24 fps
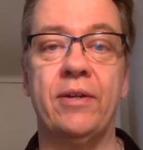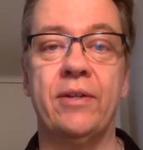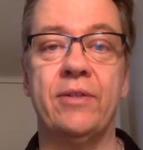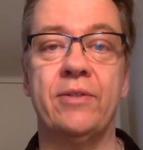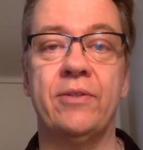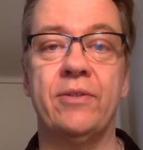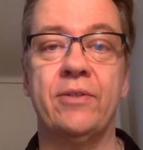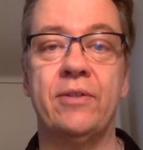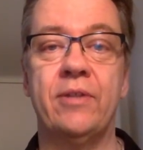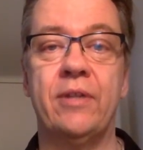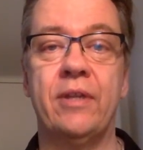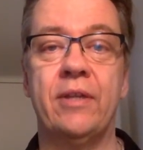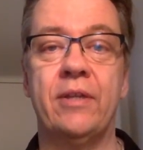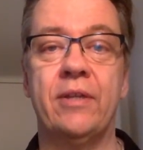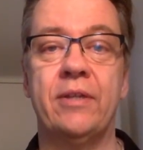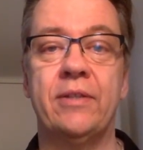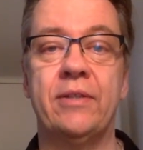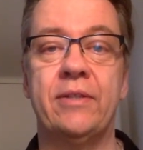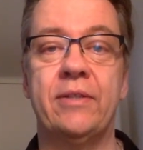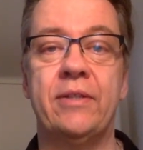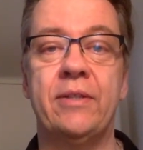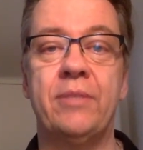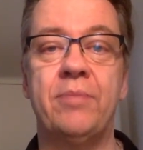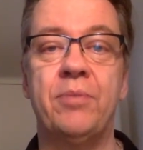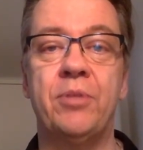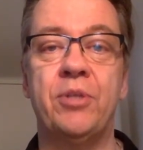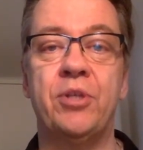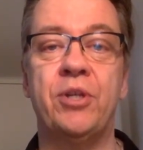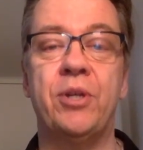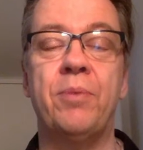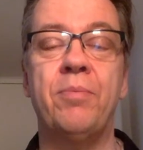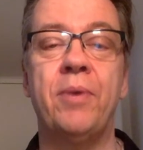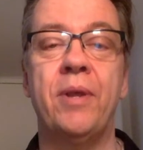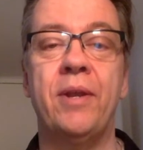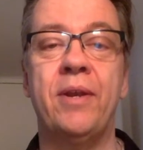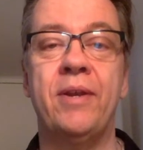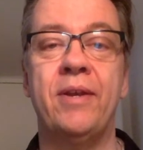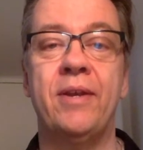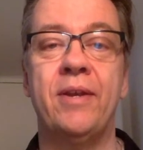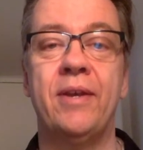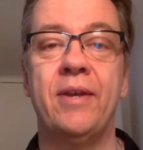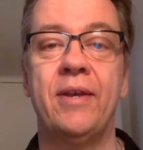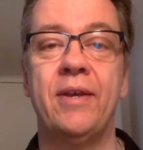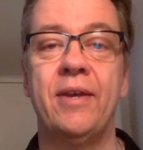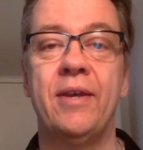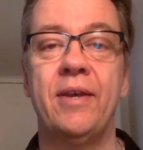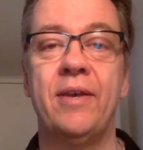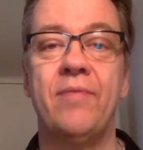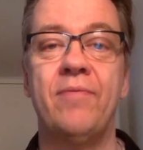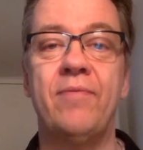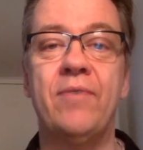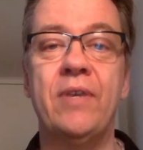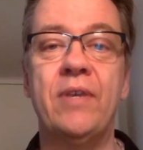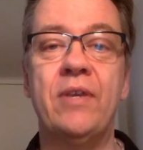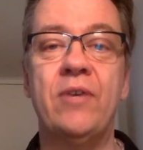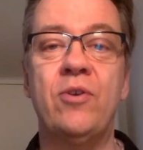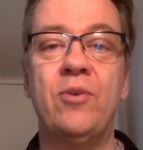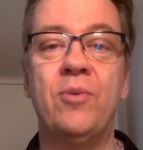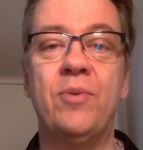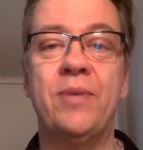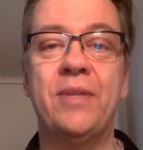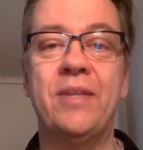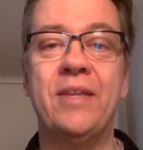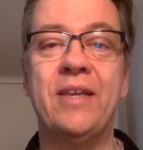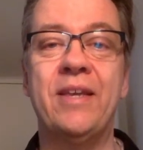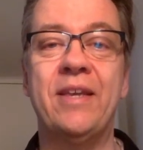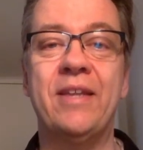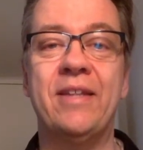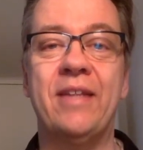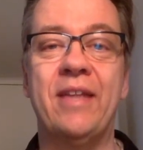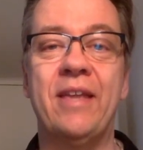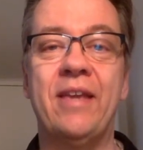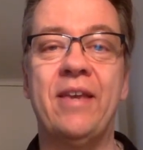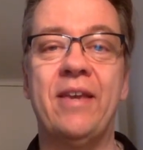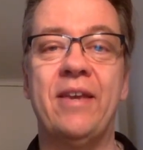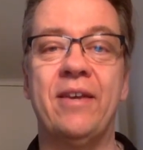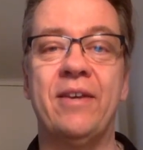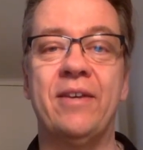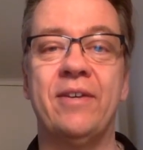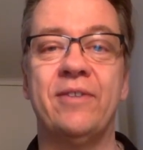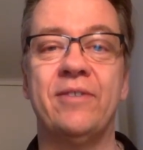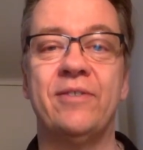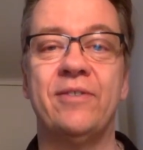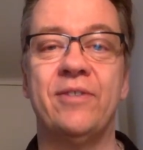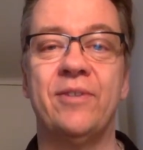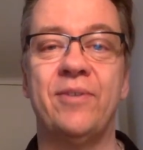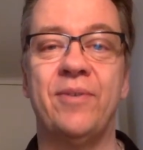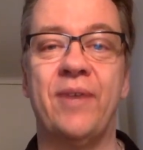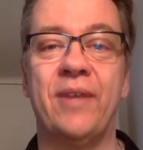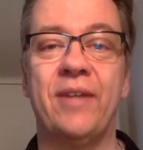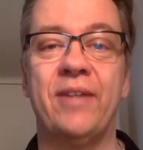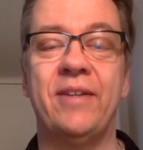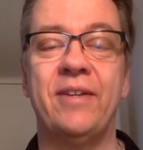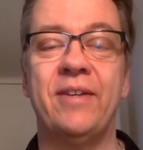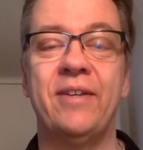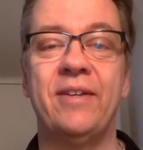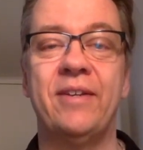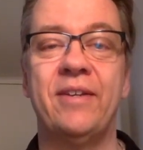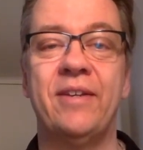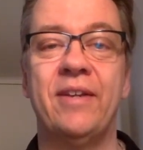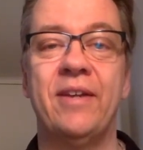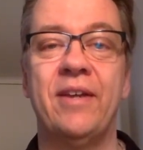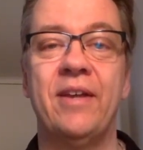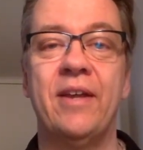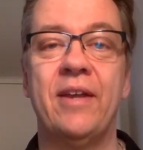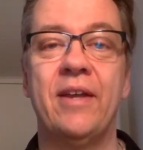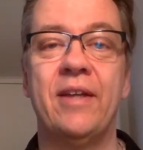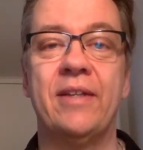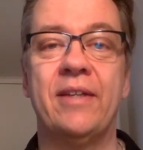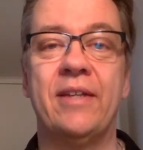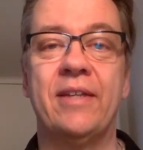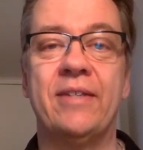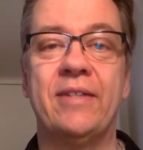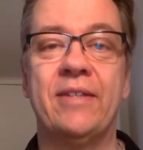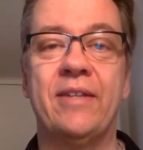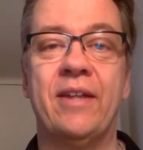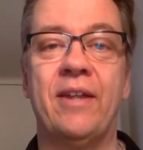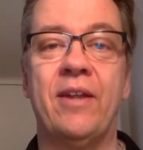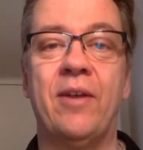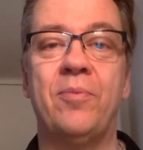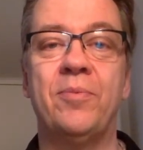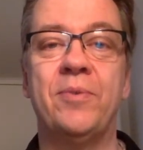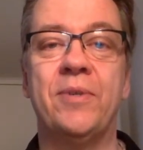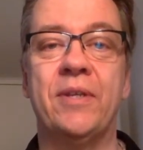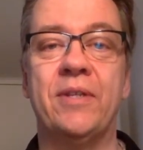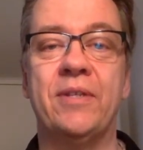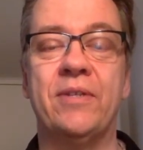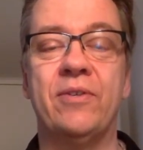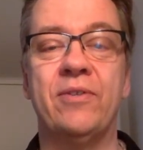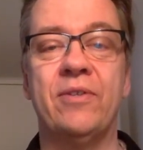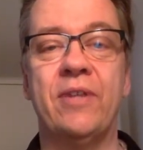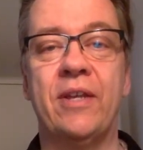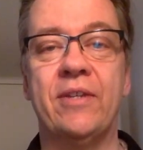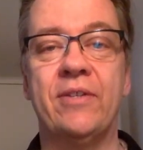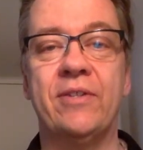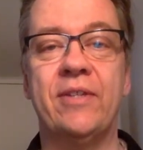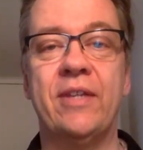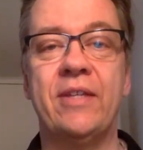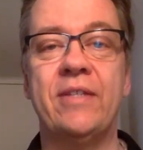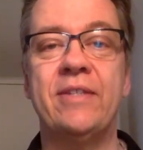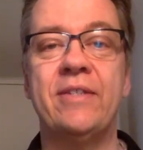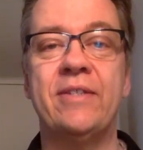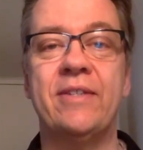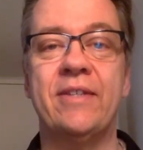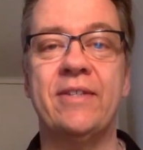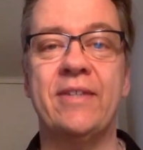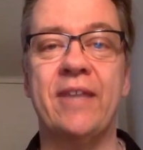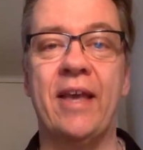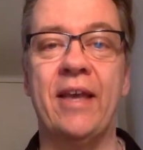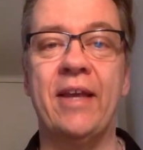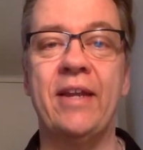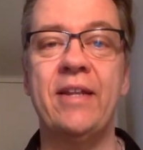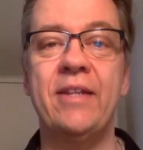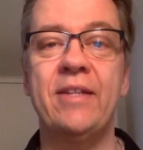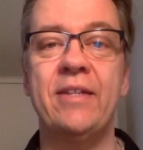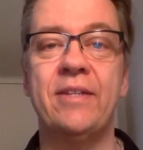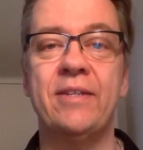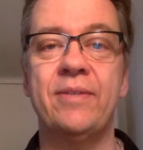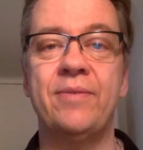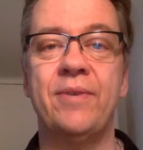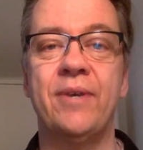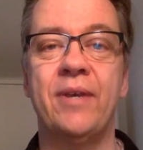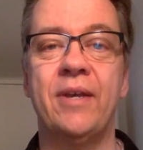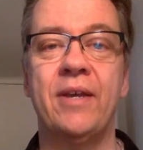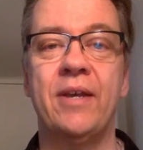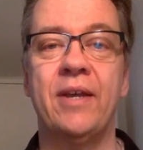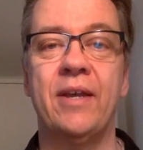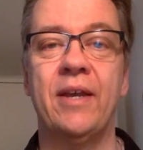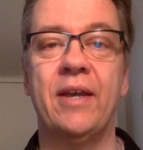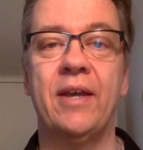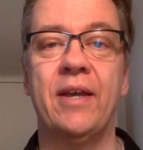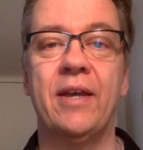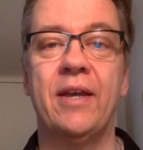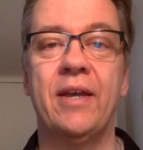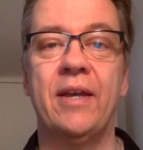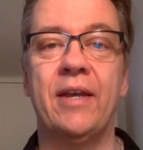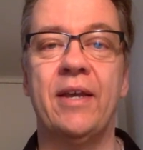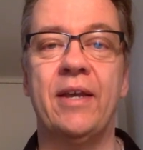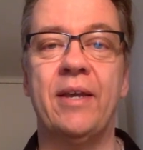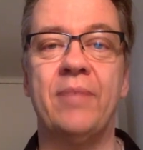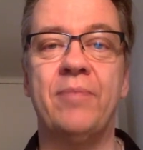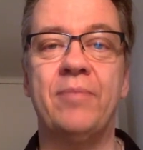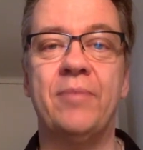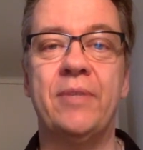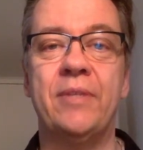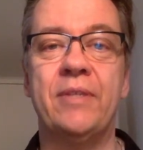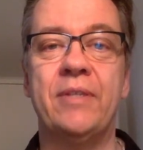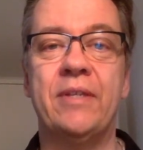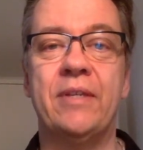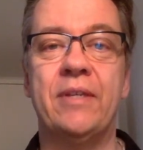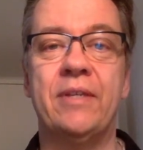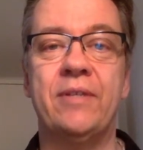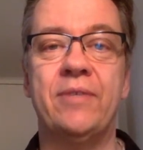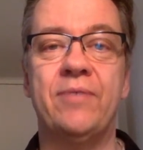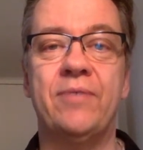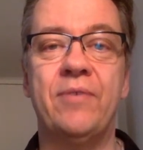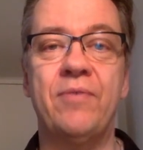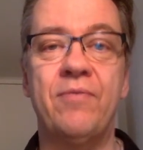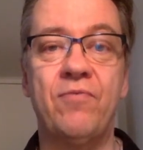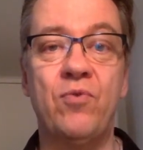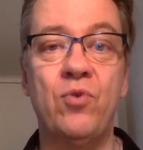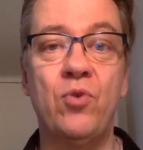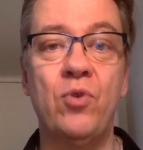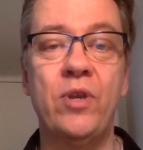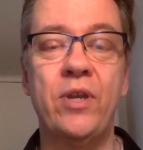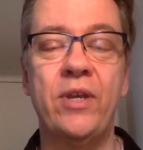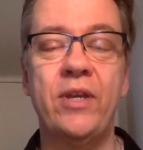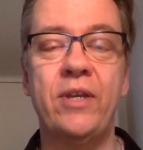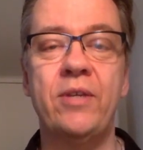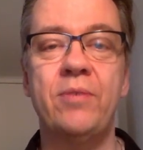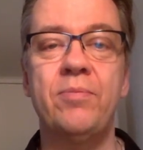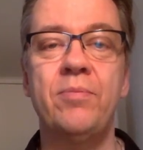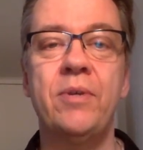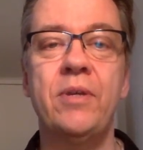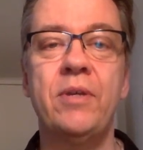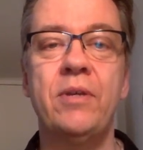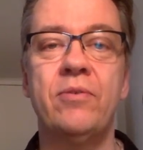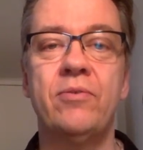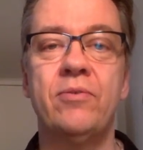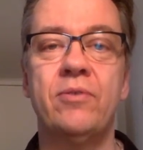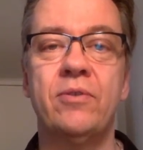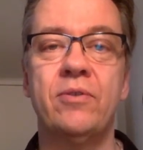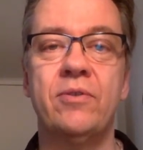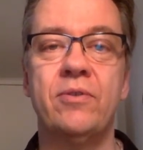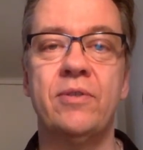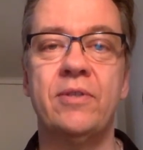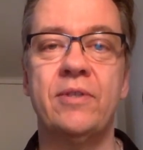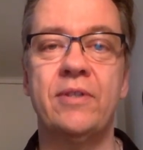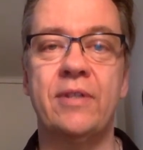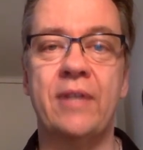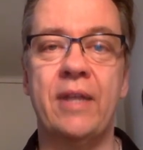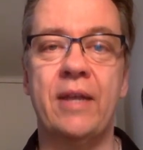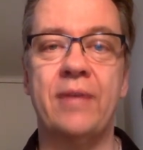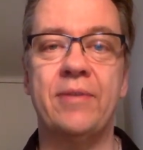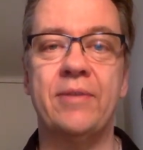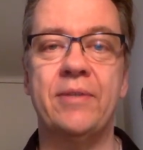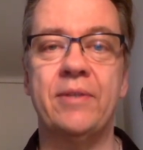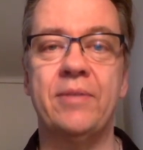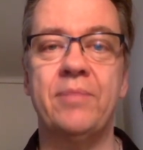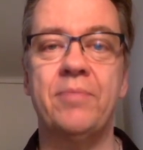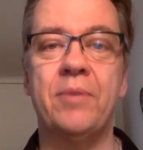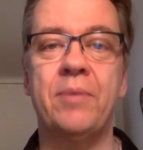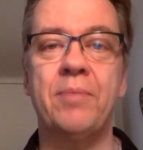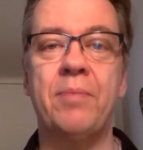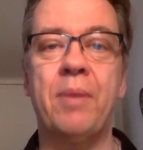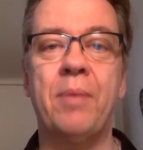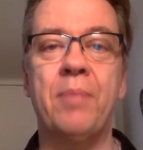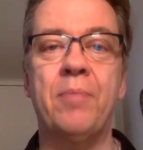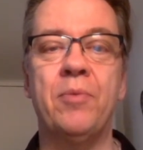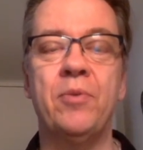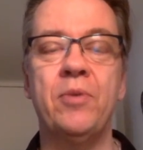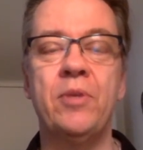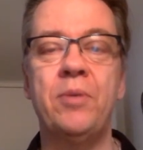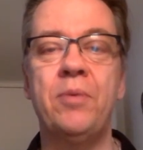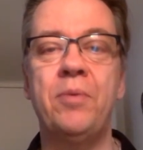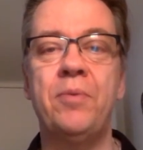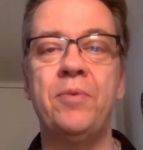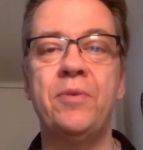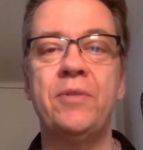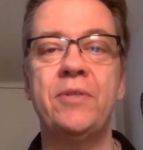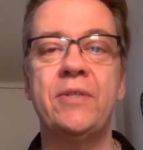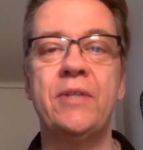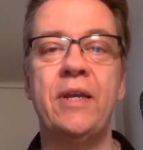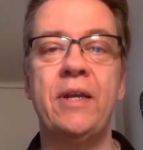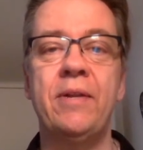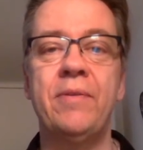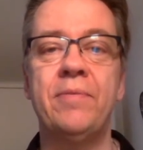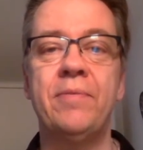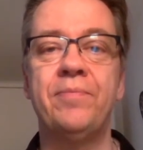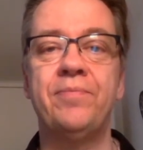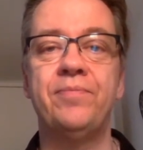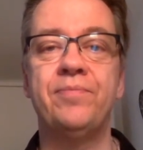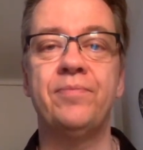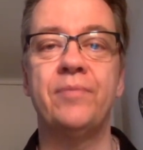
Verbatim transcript: Also dass die bestimmen, wie ich über Dinge denke und so weiter. Das sind Glaubenssätze. Und also das ist das eine, dass wir eben dieses, wie fühle ich mich und, und da sind wir beim Unterbewusstsein.